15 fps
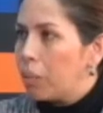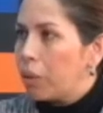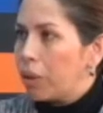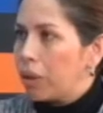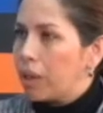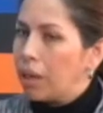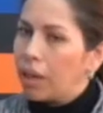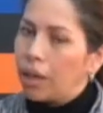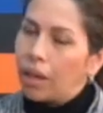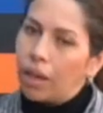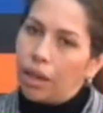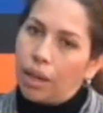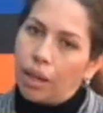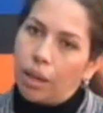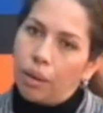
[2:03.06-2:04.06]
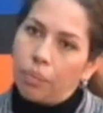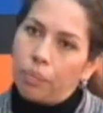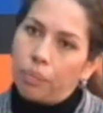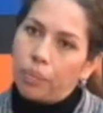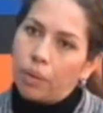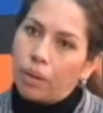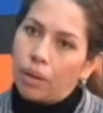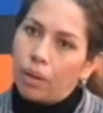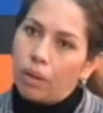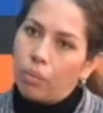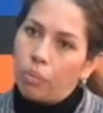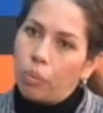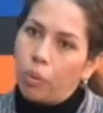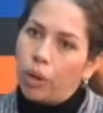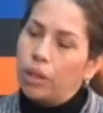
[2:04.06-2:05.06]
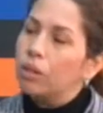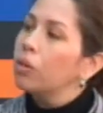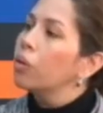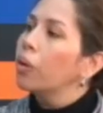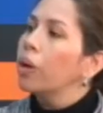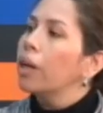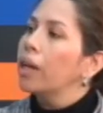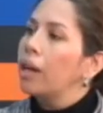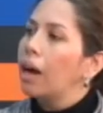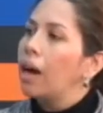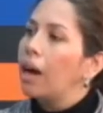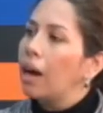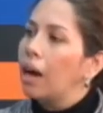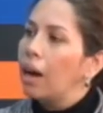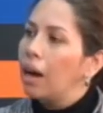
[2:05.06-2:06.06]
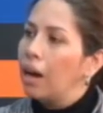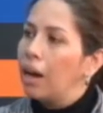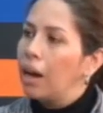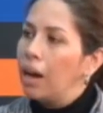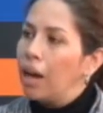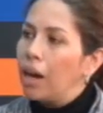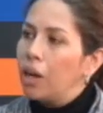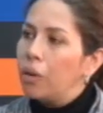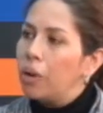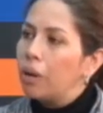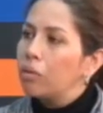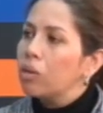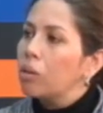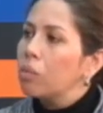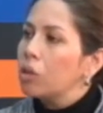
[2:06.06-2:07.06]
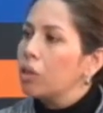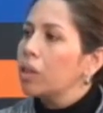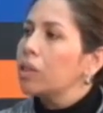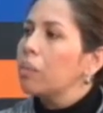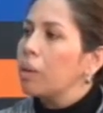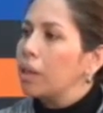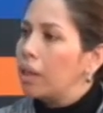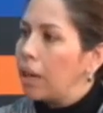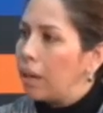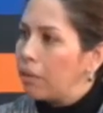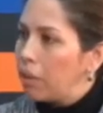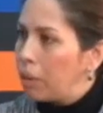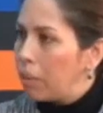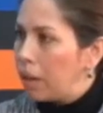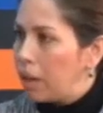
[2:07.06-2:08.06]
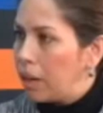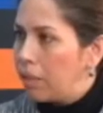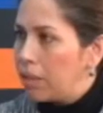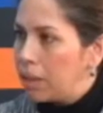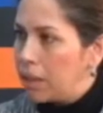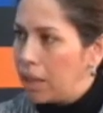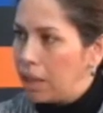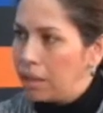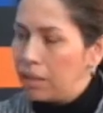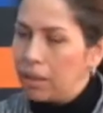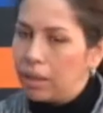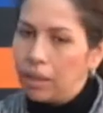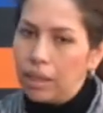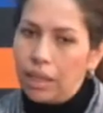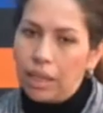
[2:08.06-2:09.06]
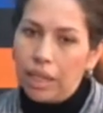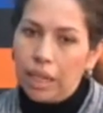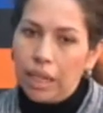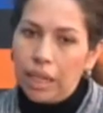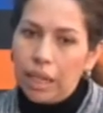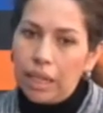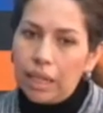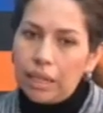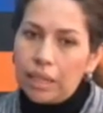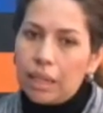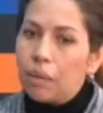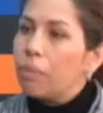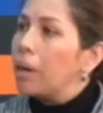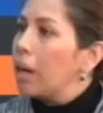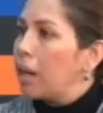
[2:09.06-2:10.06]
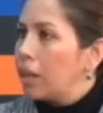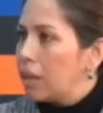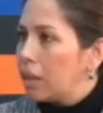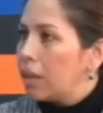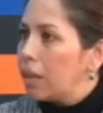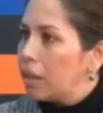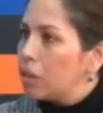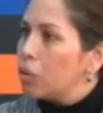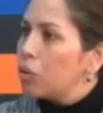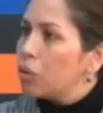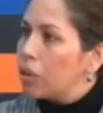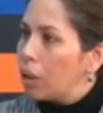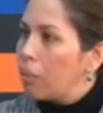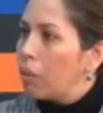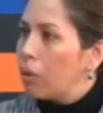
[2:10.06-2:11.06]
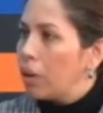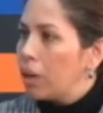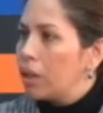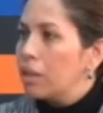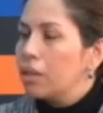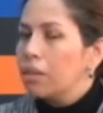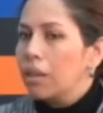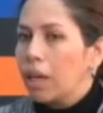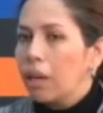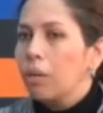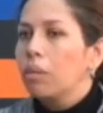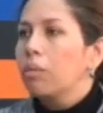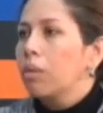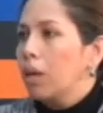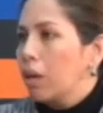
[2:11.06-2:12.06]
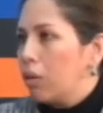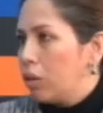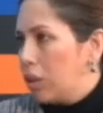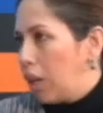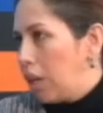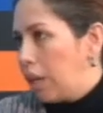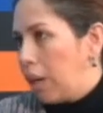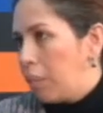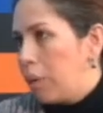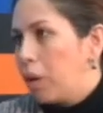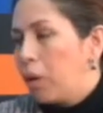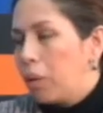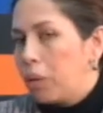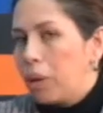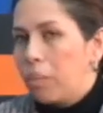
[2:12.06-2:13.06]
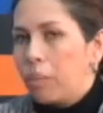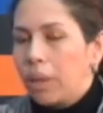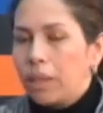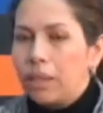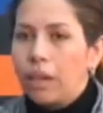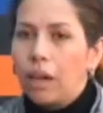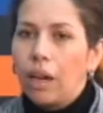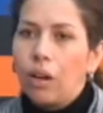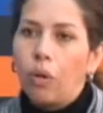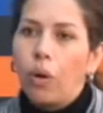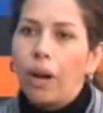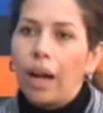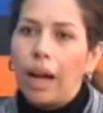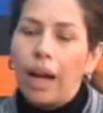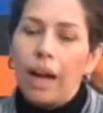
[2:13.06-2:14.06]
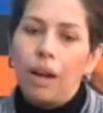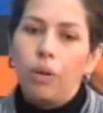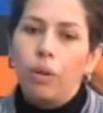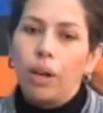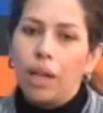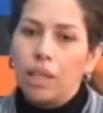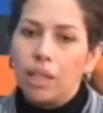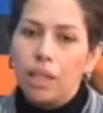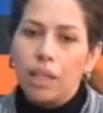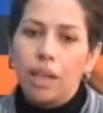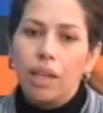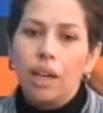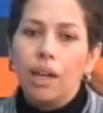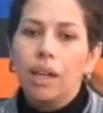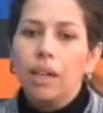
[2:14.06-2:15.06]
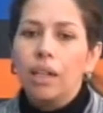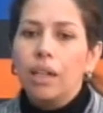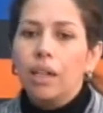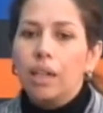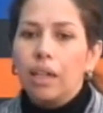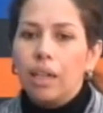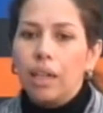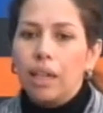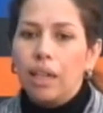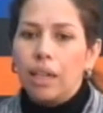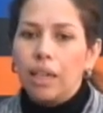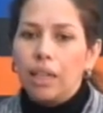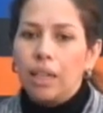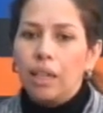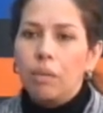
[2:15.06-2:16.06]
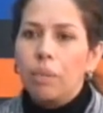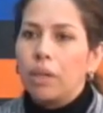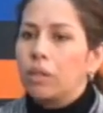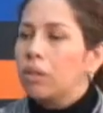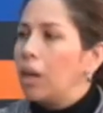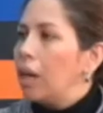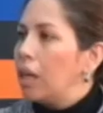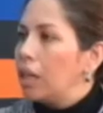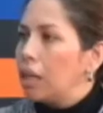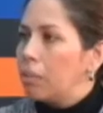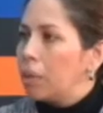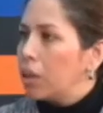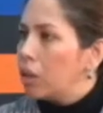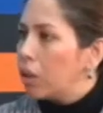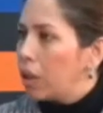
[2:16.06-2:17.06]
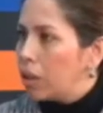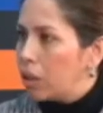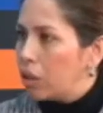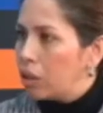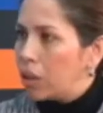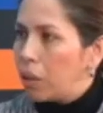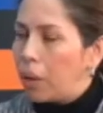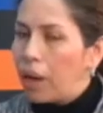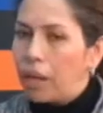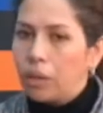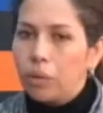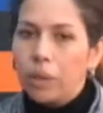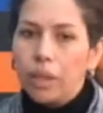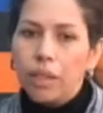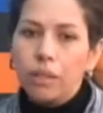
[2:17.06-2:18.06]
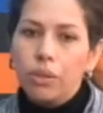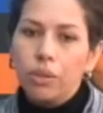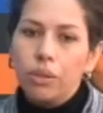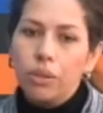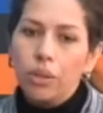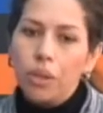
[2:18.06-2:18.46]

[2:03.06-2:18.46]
porque pues no era, no era un servicio que se prestara de una manera eficiente. Y siempre la gente tiene sus temores en, contratar pues, con una empresa local o cañera eh, que tiene personal netamente o cañero trabajando en esto.